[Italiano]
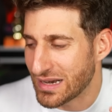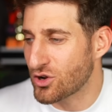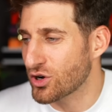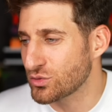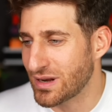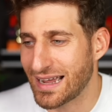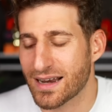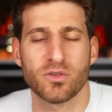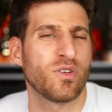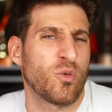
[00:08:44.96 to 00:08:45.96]
ricordo una gara
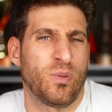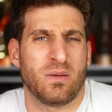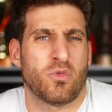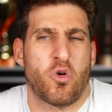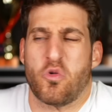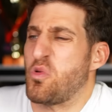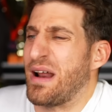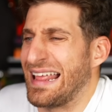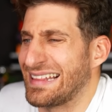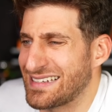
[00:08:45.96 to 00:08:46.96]
dove ero primo con
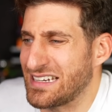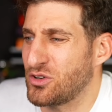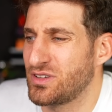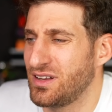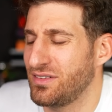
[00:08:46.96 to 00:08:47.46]
40 secondi di